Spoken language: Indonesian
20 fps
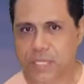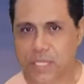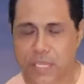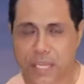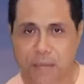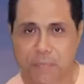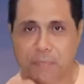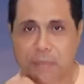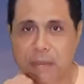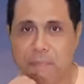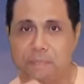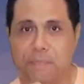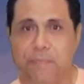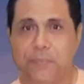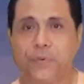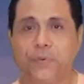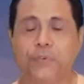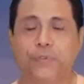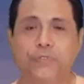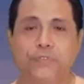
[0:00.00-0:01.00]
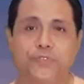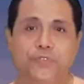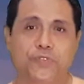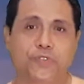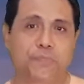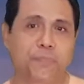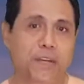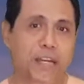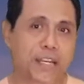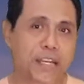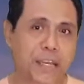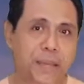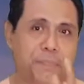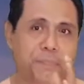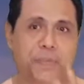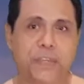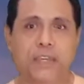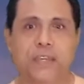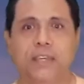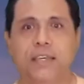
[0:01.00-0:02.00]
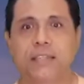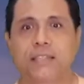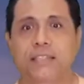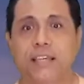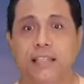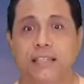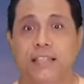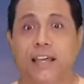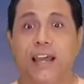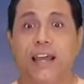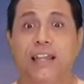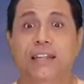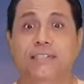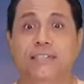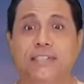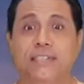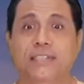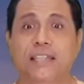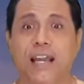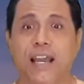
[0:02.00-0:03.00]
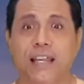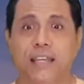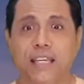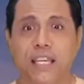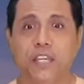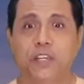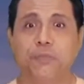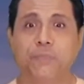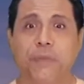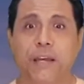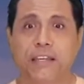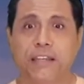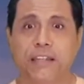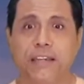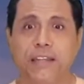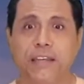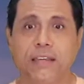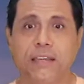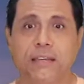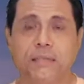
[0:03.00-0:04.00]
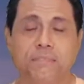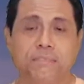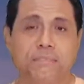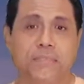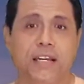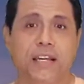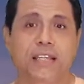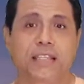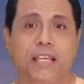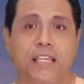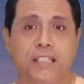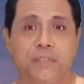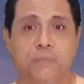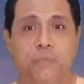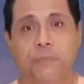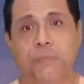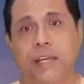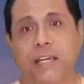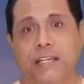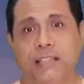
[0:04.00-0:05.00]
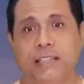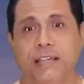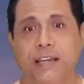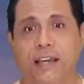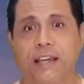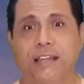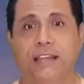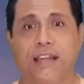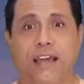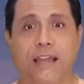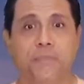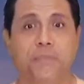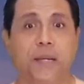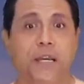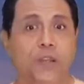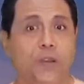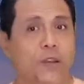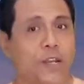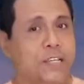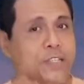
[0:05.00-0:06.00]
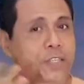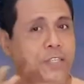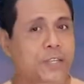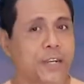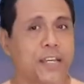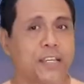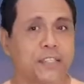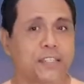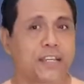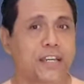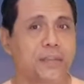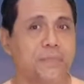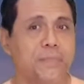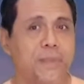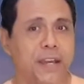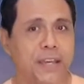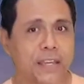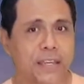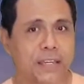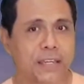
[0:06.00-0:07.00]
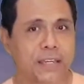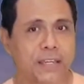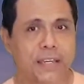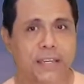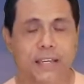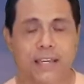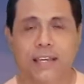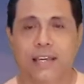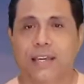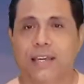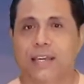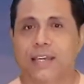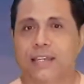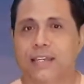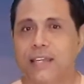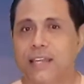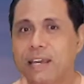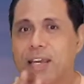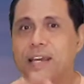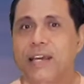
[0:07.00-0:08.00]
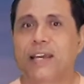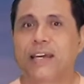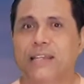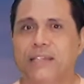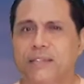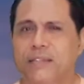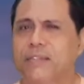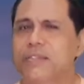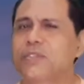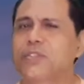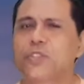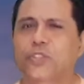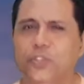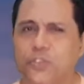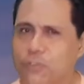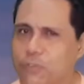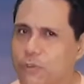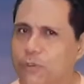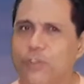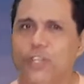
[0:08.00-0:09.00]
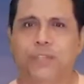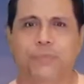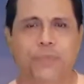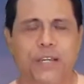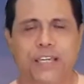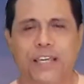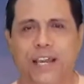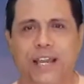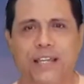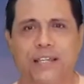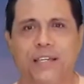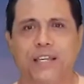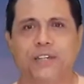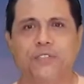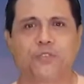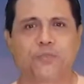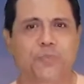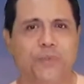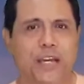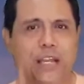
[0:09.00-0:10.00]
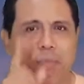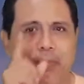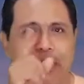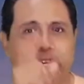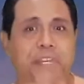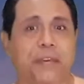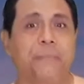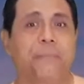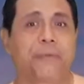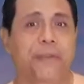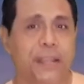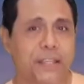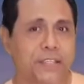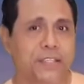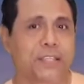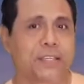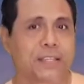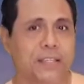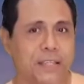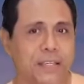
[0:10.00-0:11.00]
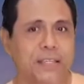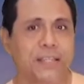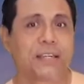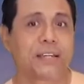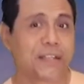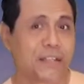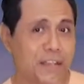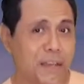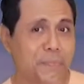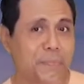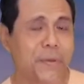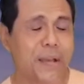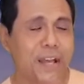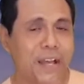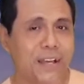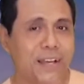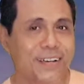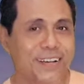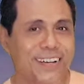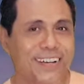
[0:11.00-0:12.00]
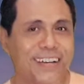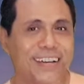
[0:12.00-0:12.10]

yang mampu untuk menghadapi tantangan-tantangan kehidupan ini, mengatasi berbagai tekanan, mengelola stres dengan baik, dan sulit bagi Anda untuk mengalami depresi. Kenapa?